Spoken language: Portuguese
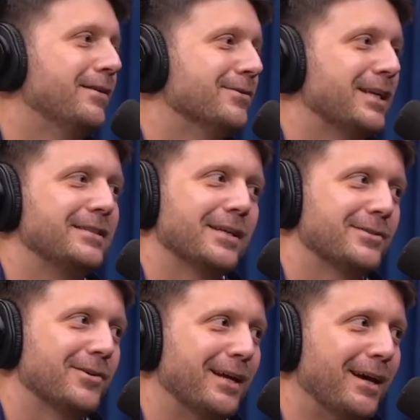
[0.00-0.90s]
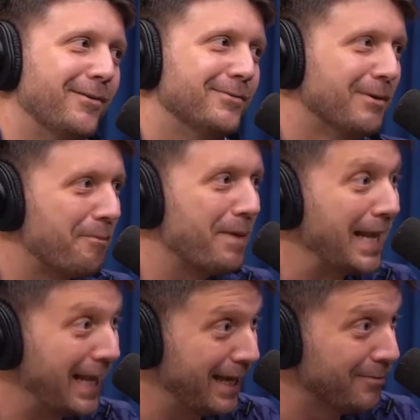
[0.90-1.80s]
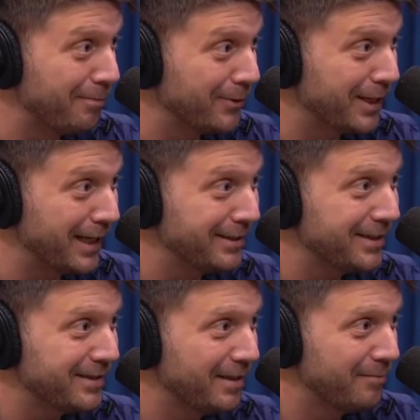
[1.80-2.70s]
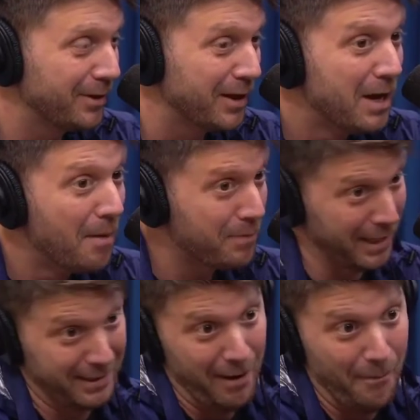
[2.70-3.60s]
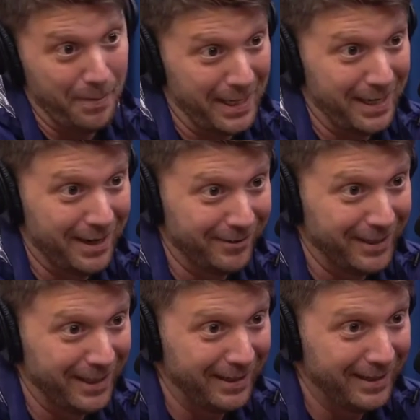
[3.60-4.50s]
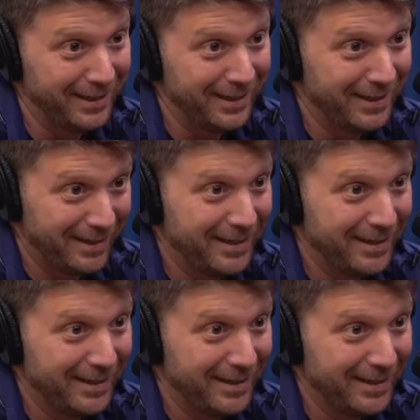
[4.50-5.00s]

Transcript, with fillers: Sensacional. É. O Pelé num podcast ia ser muito. Porque ele dá a opinião dele. É, e, e